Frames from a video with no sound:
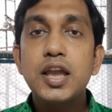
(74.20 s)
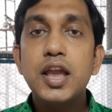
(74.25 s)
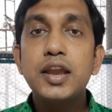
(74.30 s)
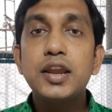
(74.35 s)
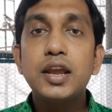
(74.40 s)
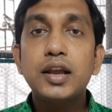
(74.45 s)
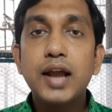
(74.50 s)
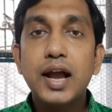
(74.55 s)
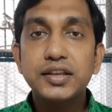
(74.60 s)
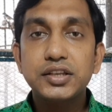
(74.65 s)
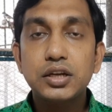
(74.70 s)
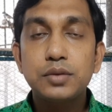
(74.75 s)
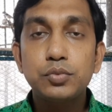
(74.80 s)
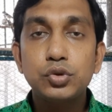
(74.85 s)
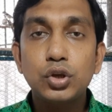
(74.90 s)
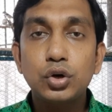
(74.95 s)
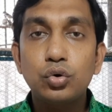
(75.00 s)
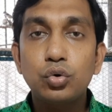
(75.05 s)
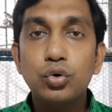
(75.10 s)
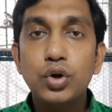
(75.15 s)
এনে খাঁচার
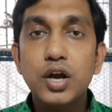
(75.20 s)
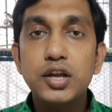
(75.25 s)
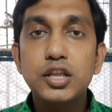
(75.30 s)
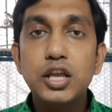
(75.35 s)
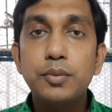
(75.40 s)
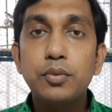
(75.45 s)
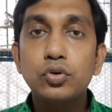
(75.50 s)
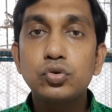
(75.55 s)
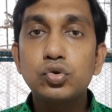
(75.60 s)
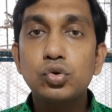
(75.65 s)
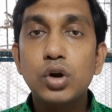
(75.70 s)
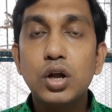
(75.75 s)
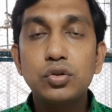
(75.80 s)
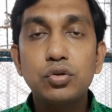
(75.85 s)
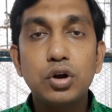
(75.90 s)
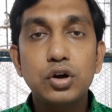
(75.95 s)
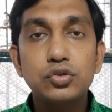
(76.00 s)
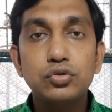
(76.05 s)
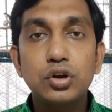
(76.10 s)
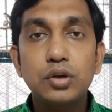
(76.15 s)
মধ্যে ঢুকাই দিই এবং জোড়া
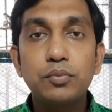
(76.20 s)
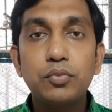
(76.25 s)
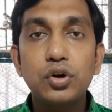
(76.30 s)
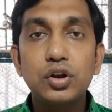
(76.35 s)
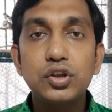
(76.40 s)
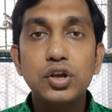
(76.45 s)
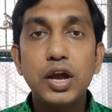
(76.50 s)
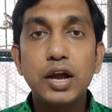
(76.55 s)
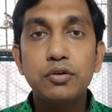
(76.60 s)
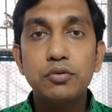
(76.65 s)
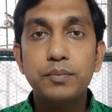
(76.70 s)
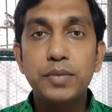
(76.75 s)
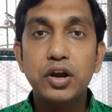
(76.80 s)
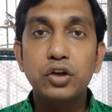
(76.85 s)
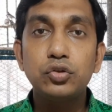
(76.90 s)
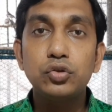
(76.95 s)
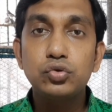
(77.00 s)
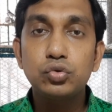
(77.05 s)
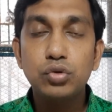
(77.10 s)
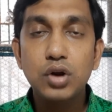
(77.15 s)
দেওয়ার জন্য বলে যে এখন
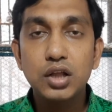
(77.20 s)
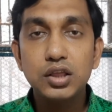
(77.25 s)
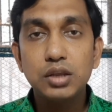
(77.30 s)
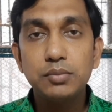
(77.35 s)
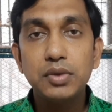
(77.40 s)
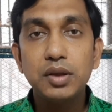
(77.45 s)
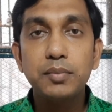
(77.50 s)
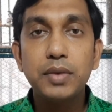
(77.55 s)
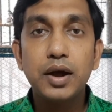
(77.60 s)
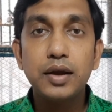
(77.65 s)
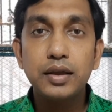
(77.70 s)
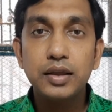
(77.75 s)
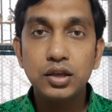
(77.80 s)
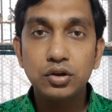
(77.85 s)
পাখিতে জোড়া দেবে বা